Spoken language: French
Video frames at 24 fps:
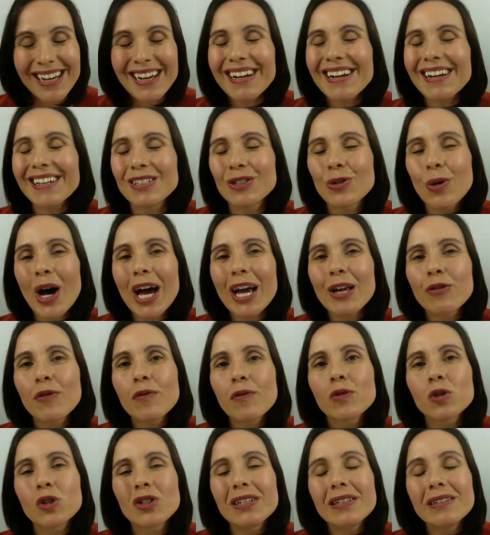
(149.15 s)
Les oreilles de
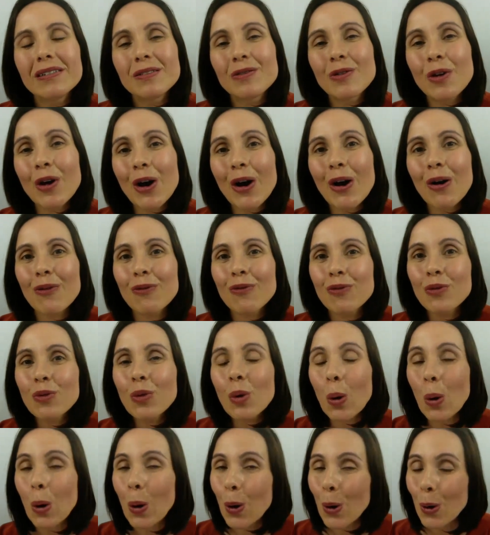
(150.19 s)
vos éditeurs vous
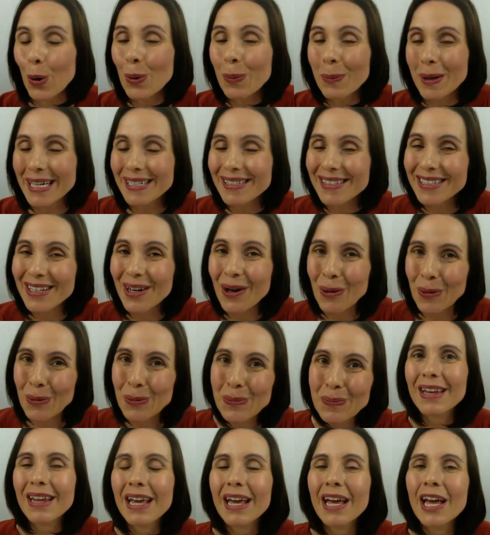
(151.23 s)
remercieront.
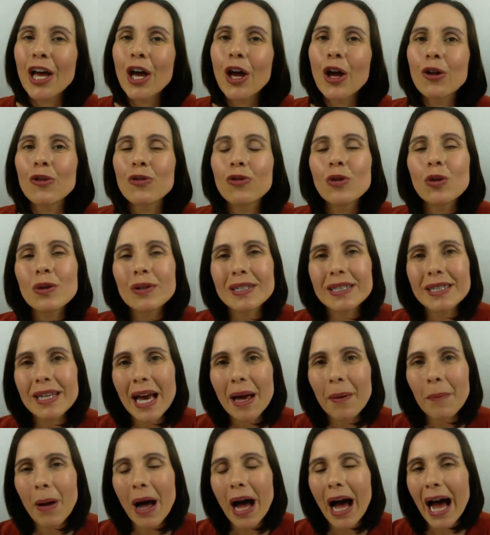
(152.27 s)

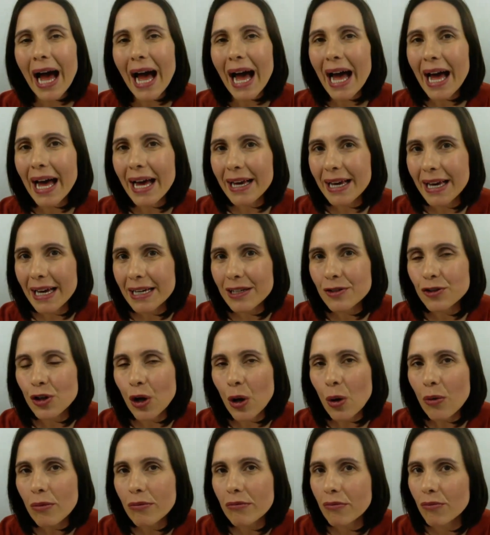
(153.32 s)
Deuxième
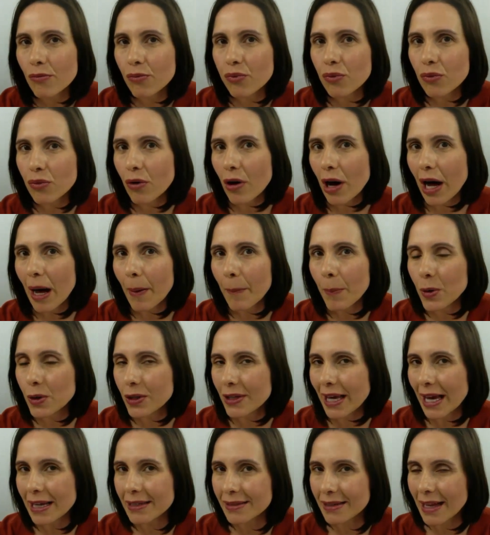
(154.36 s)
ingrédient pour un
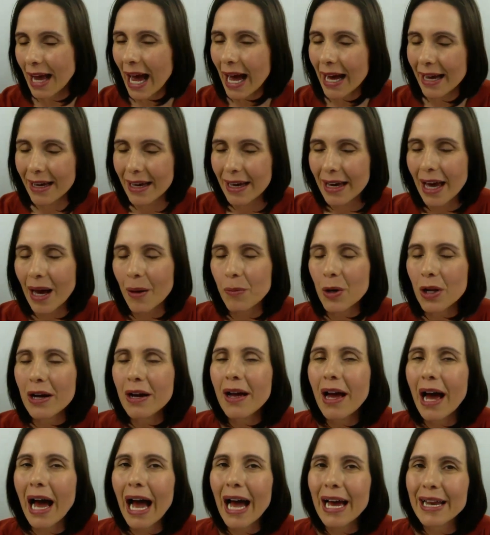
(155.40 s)
podcast agréable
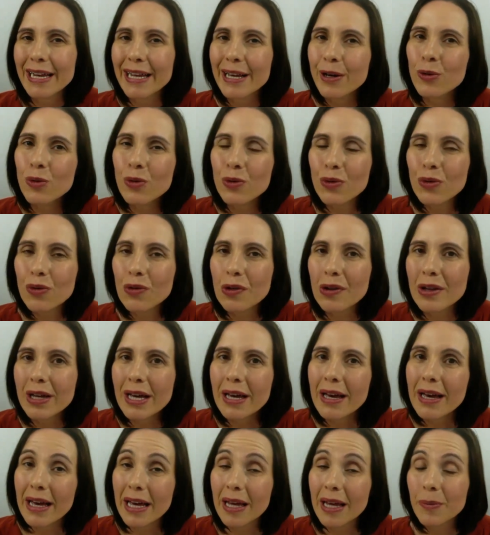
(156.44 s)
à l'écoute,
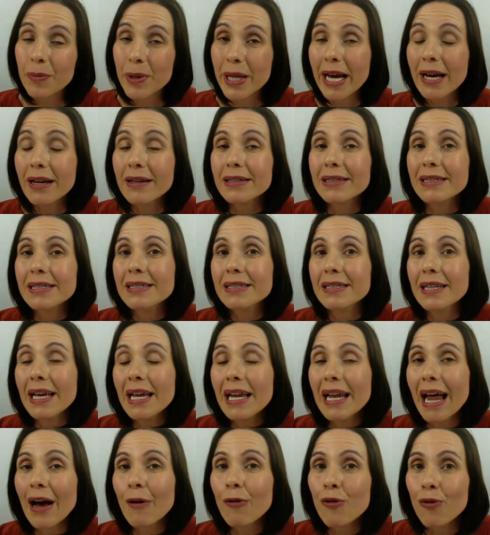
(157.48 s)
eh bien, c'est
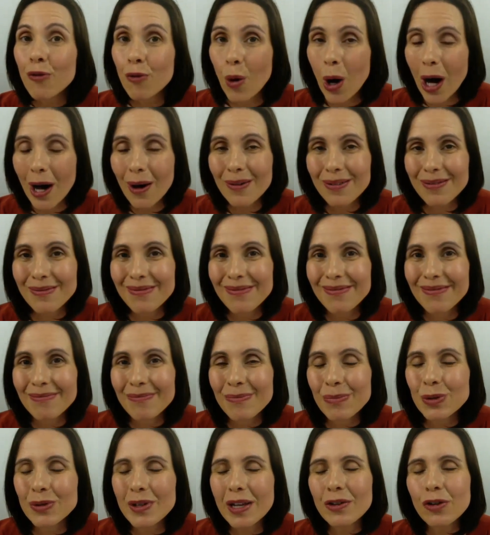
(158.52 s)
la voix.
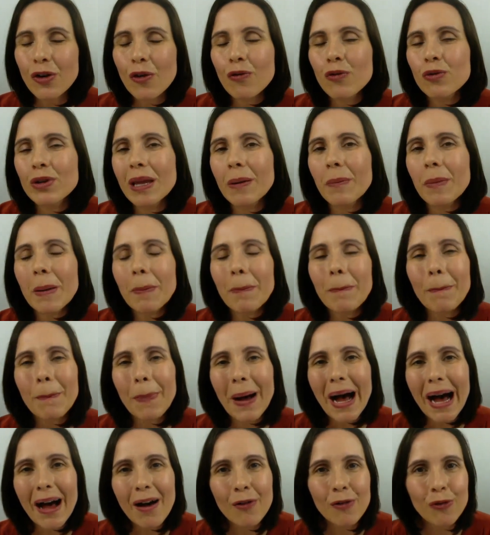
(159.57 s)
Peut-être que vous n'aimez
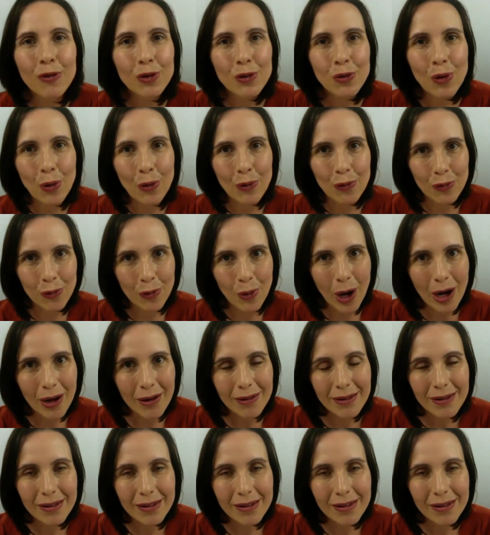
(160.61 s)
pas votre voix.